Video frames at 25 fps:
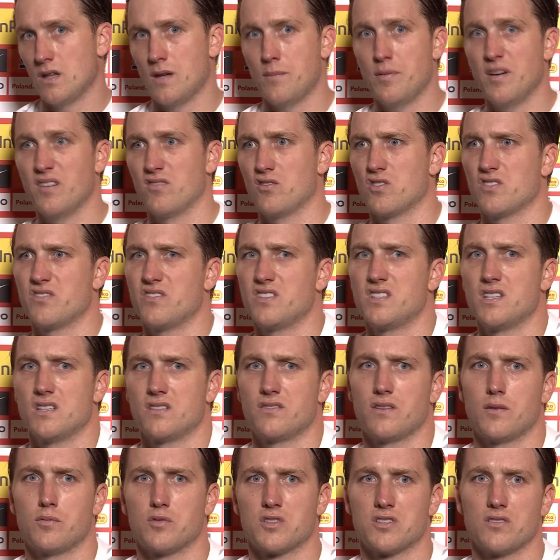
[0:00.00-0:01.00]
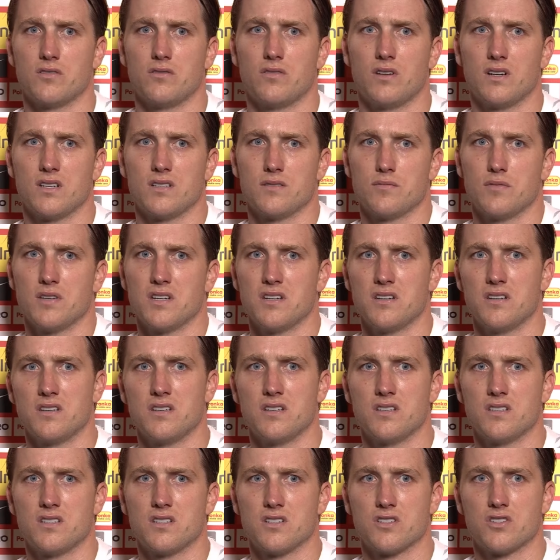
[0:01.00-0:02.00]
Na pewno zwycięstwa potrzebowaliśmy
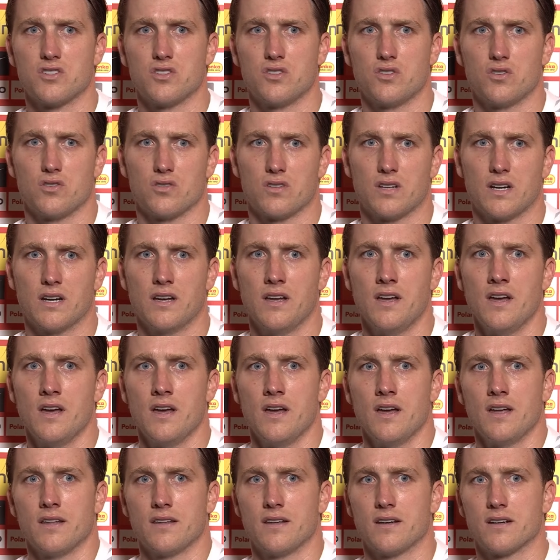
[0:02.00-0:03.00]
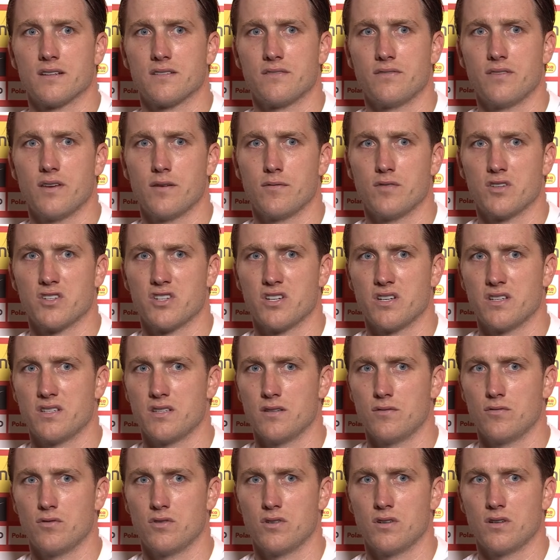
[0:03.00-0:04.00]
i cieszy to, tak? Teraz wiemy, że
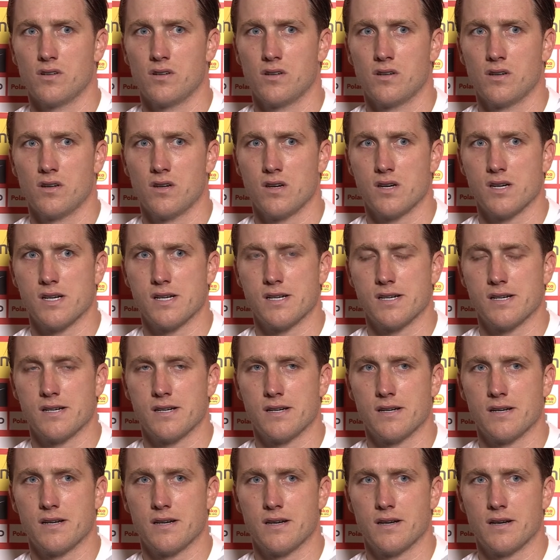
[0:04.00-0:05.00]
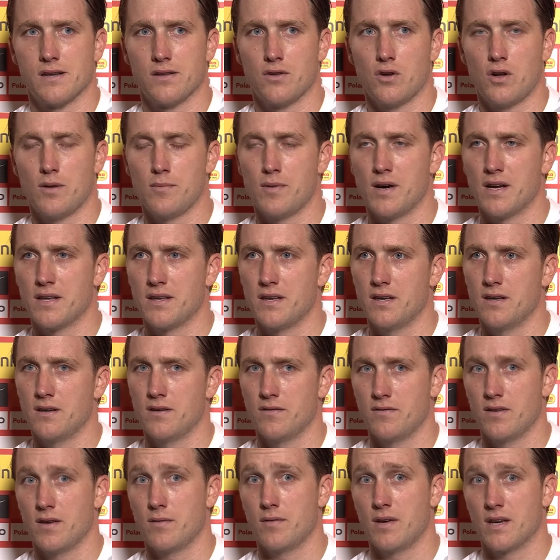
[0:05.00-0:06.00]
jedziemy e, do Albanii,
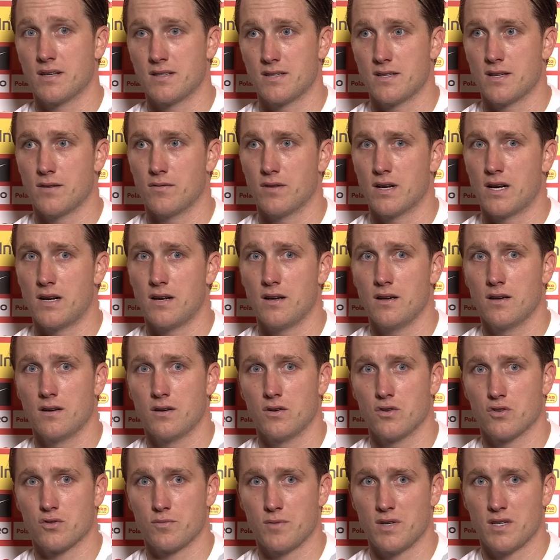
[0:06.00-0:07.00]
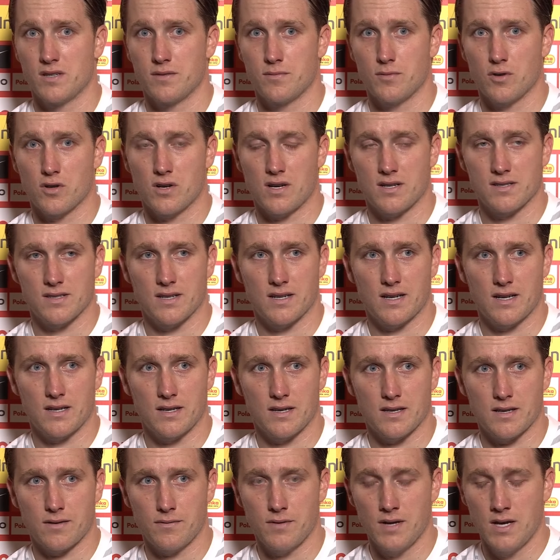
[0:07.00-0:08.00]
wiemy jak się tam gra, już mieliśmy okazję
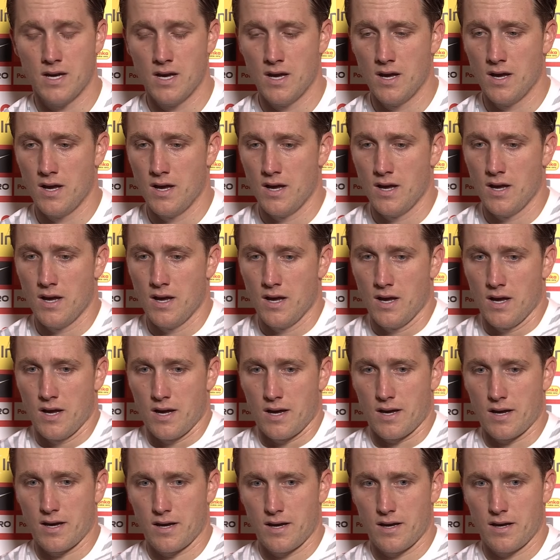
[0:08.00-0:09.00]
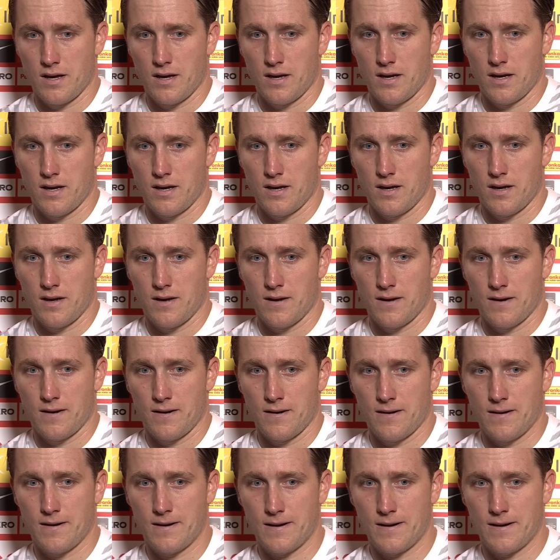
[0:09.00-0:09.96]
grania tam. E,